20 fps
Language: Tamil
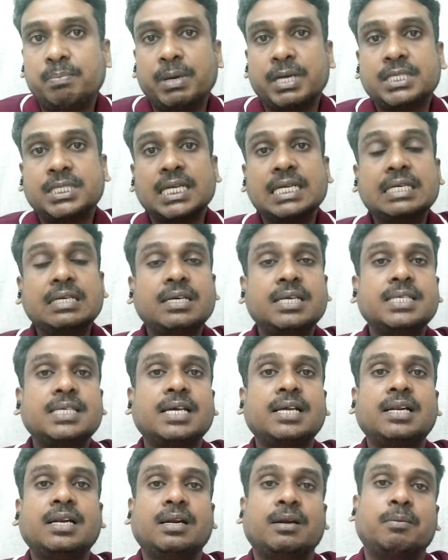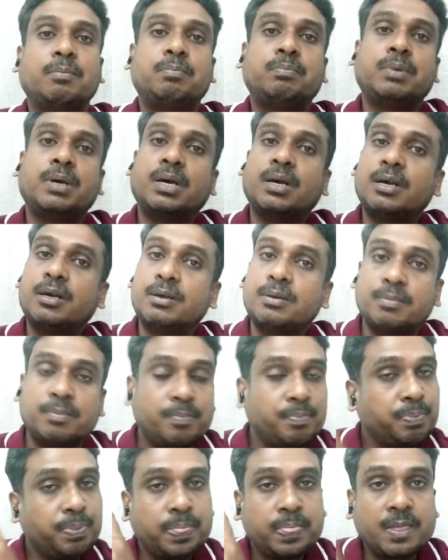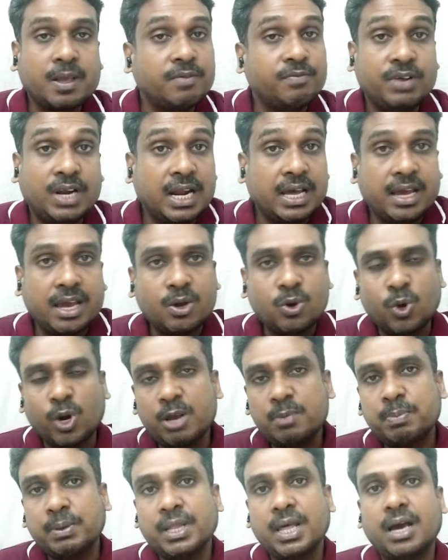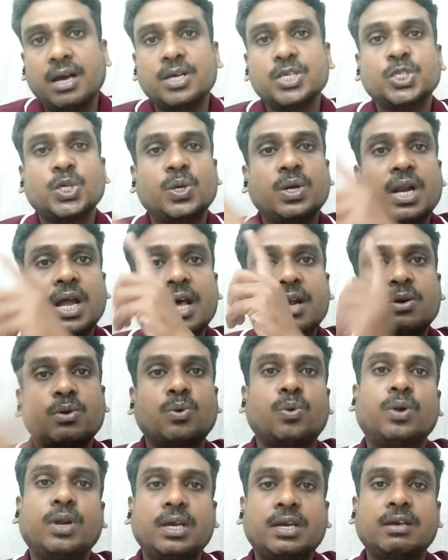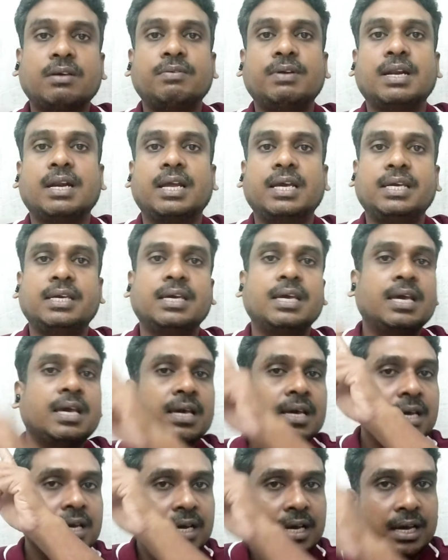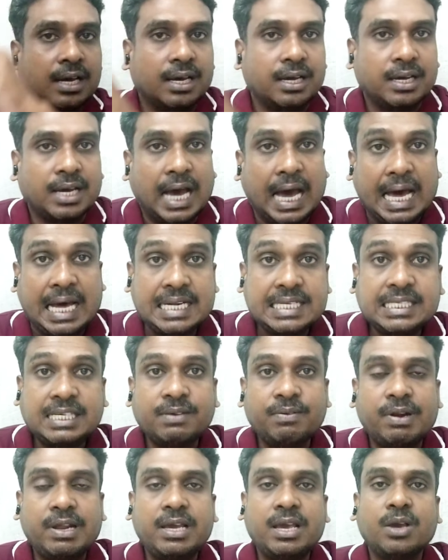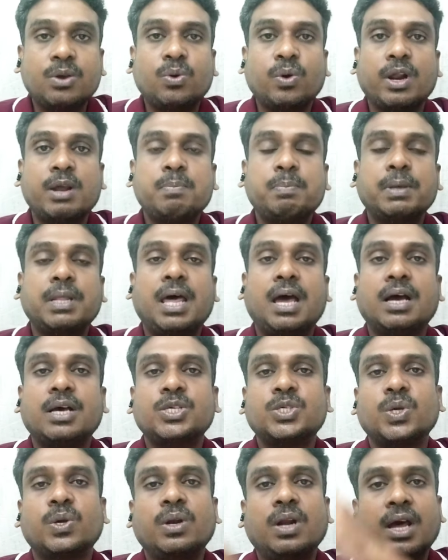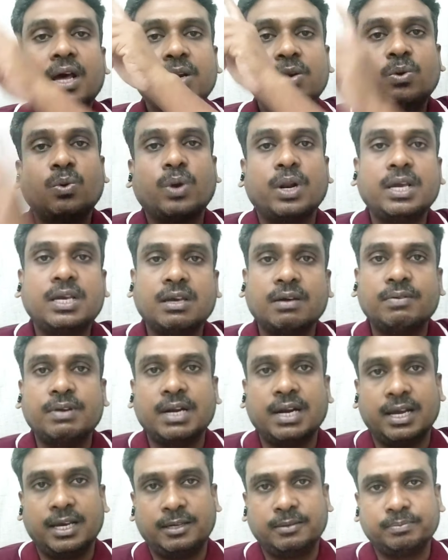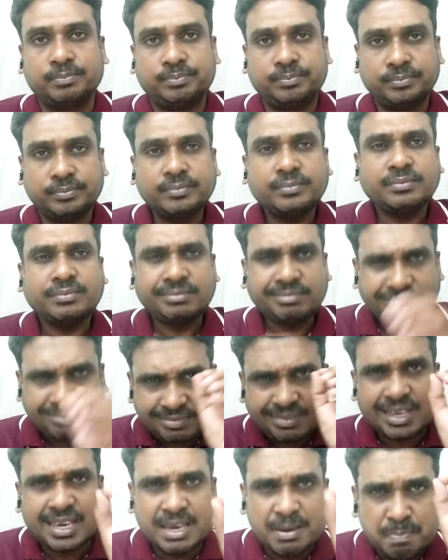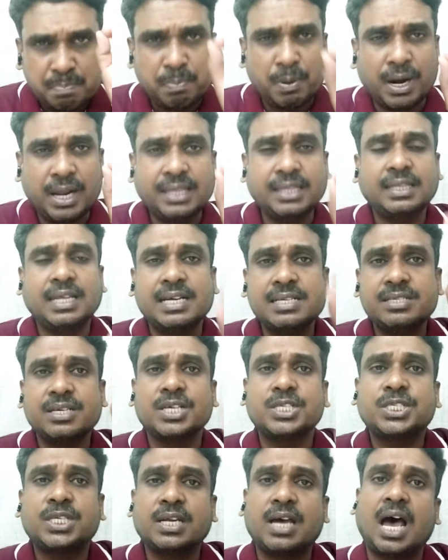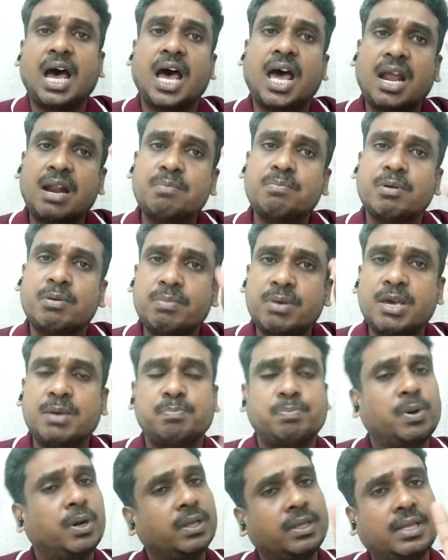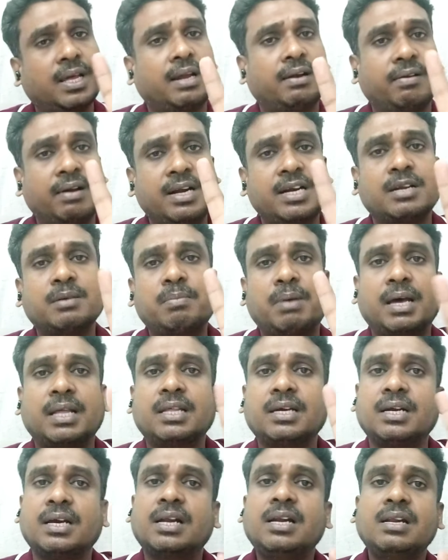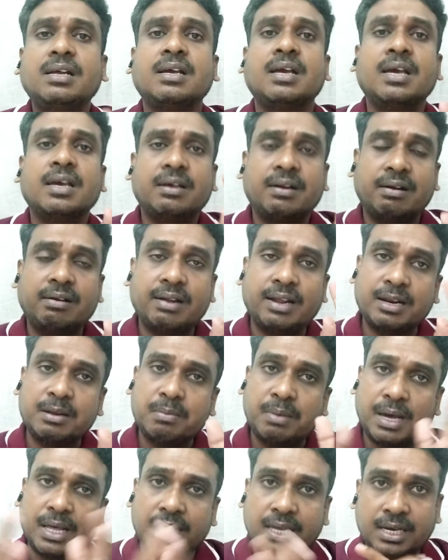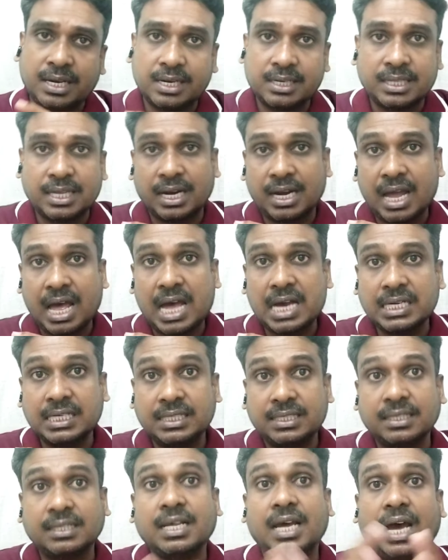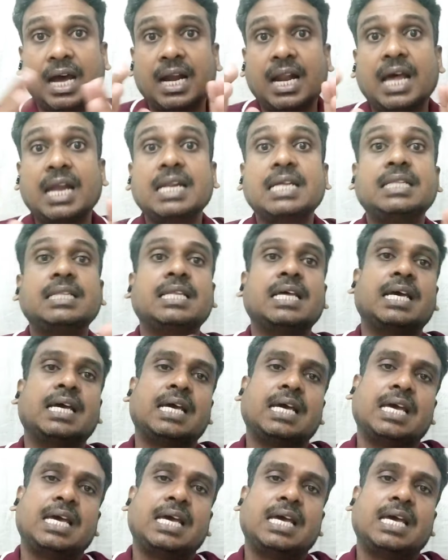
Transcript: பெட்ரோல் டீசல் விலையை குறைப்பதாக சொன்னார் குறைக்கவில்லை அரிசி விலையை குறைப்பதாக சொன்னார் குறைக்கவில்லை இப்பொழுதுதான் ஜஸ்ட் ஆரம்பமே இப்பொழுதுதான் ரெண்டு மாதங்கள் ரெண்டரை மாதங்கள் தான் ஆகின்றது ஆனால் இந்த